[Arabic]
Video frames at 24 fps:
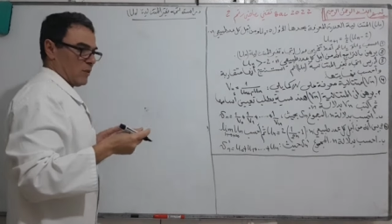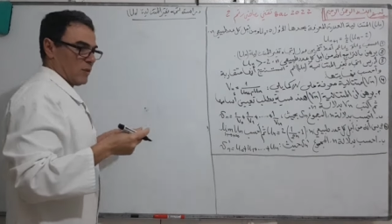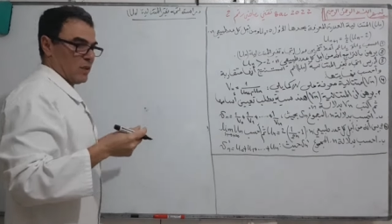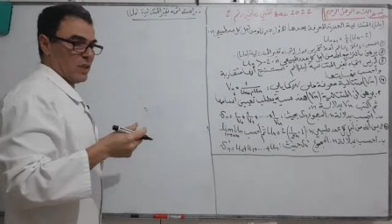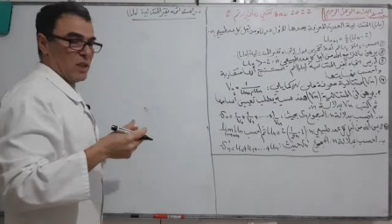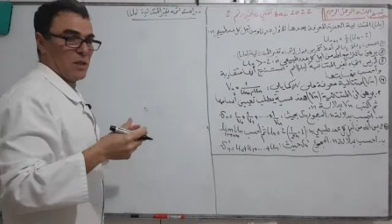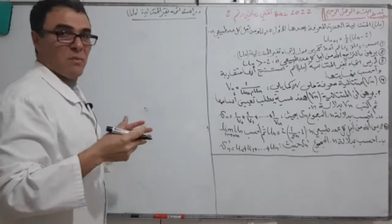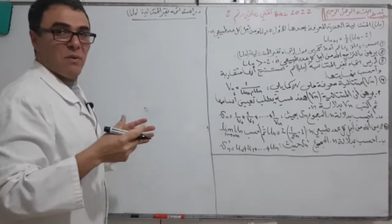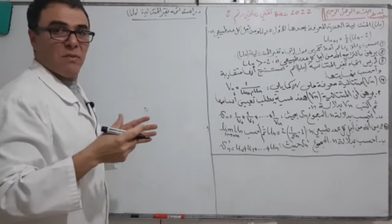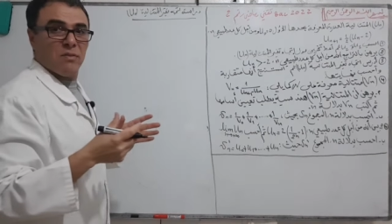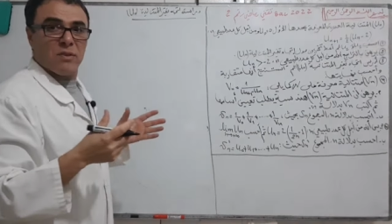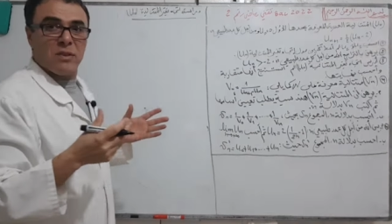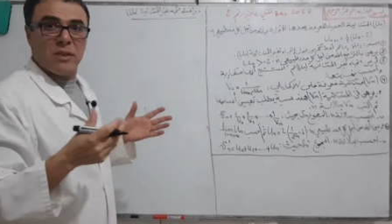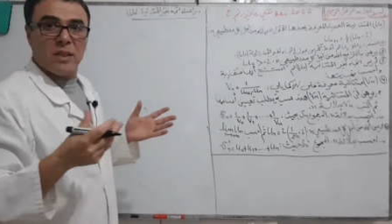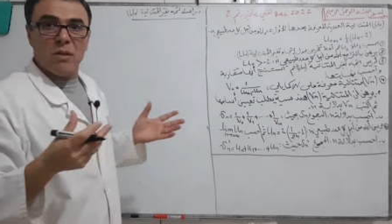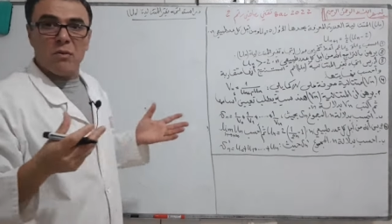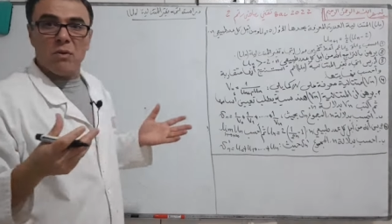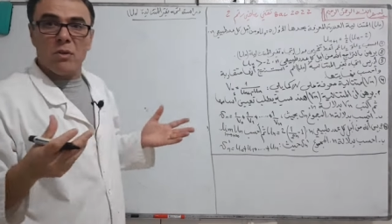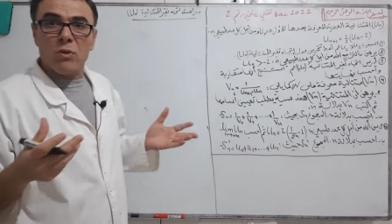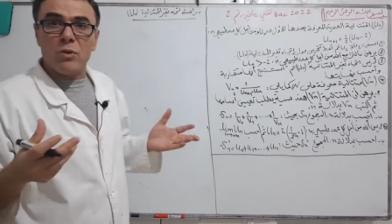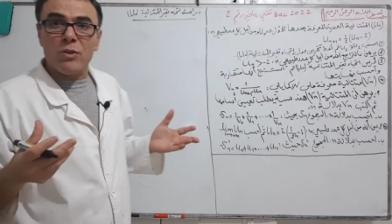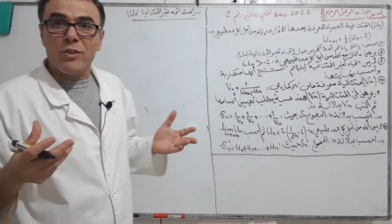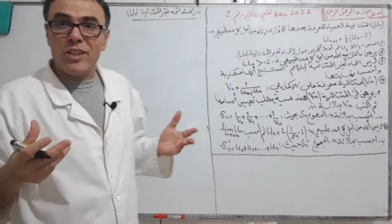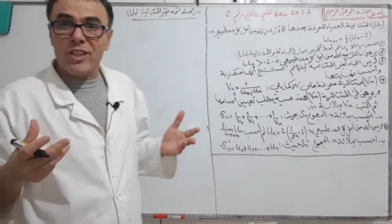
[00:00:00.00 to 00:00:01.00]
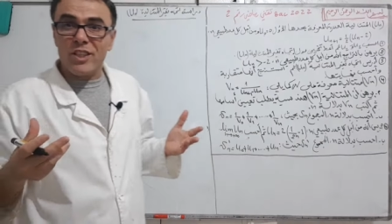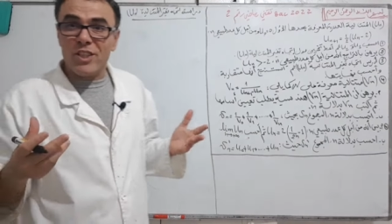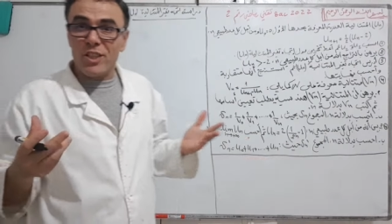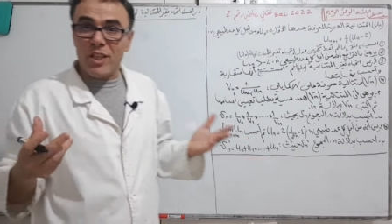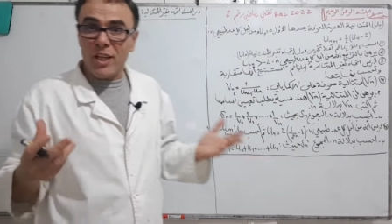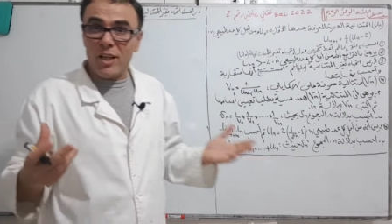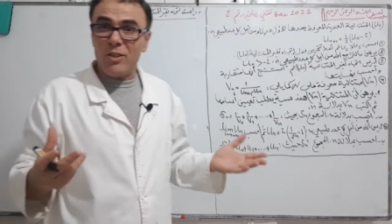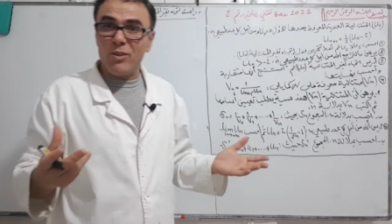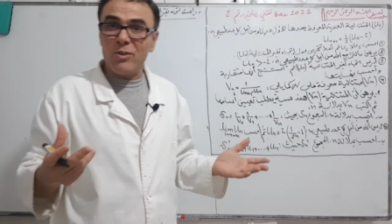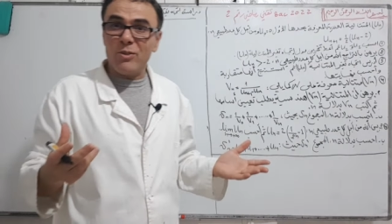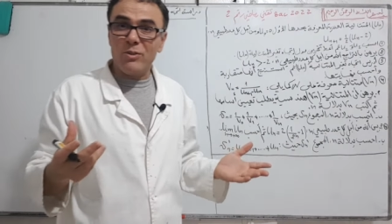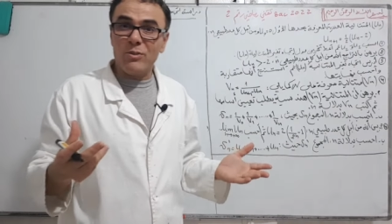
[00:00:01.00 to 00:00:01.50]
كما في الدول كنا
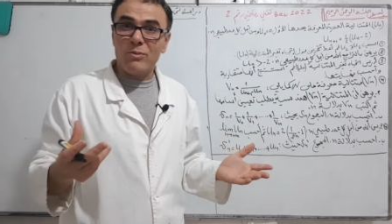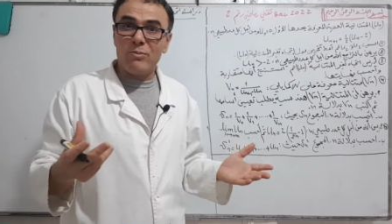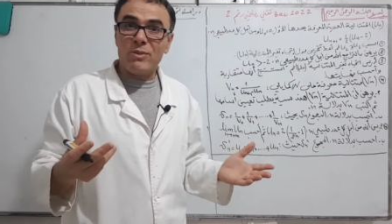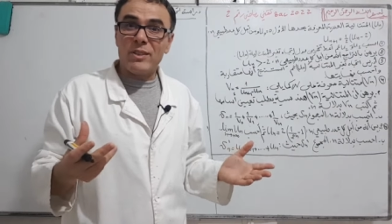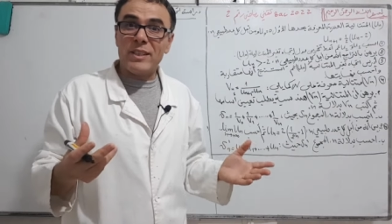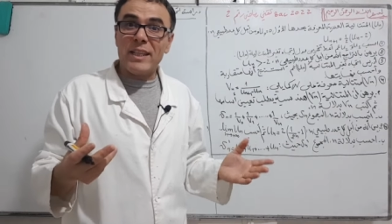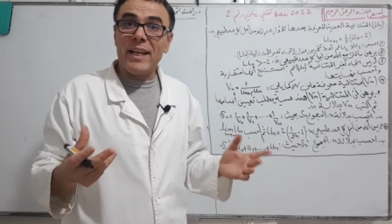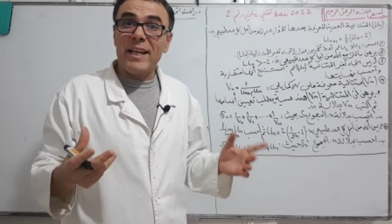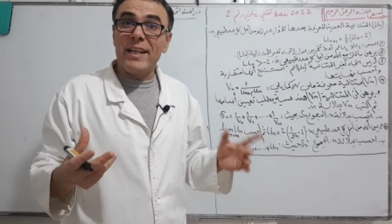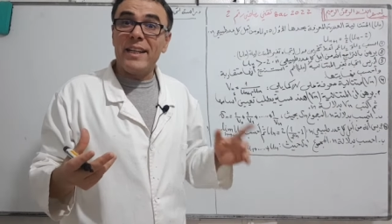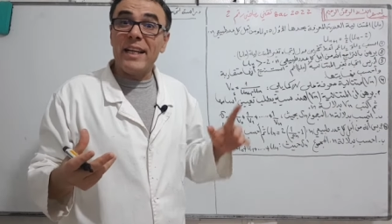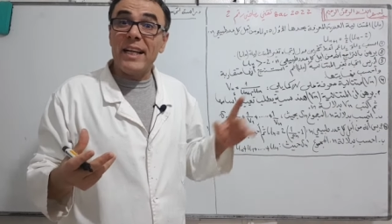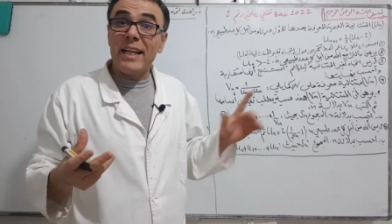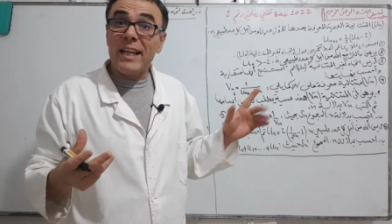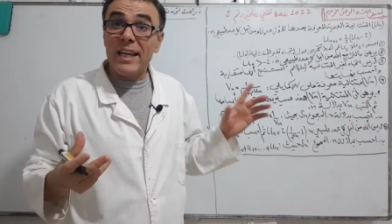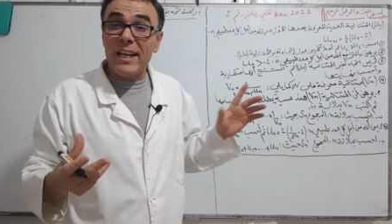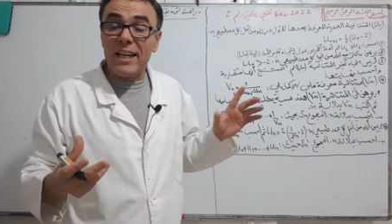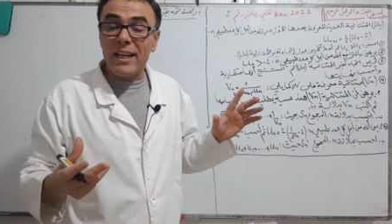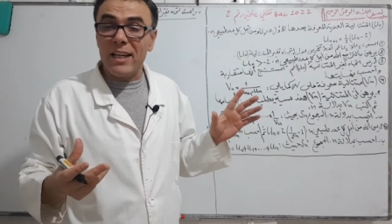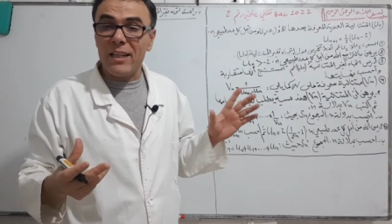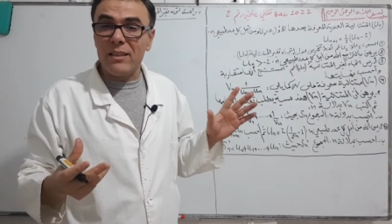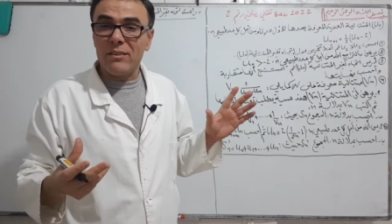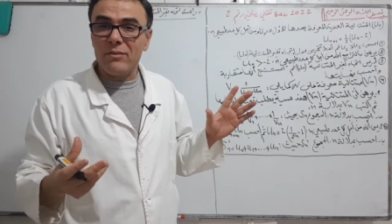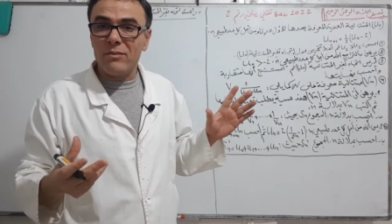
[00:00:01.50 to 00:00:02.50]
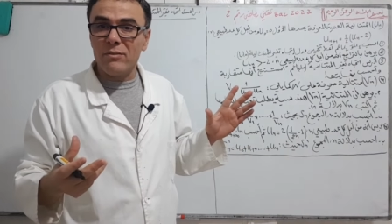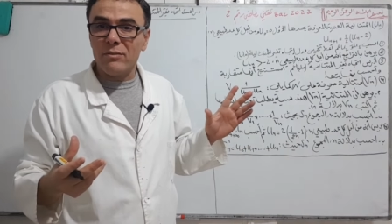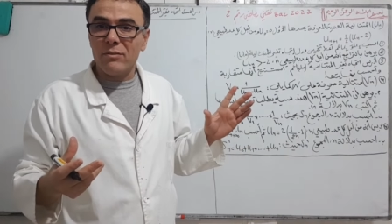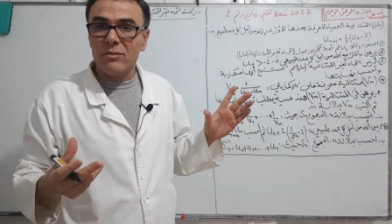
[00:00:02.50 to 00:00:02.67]
نشتقوا بصح حنا لا لا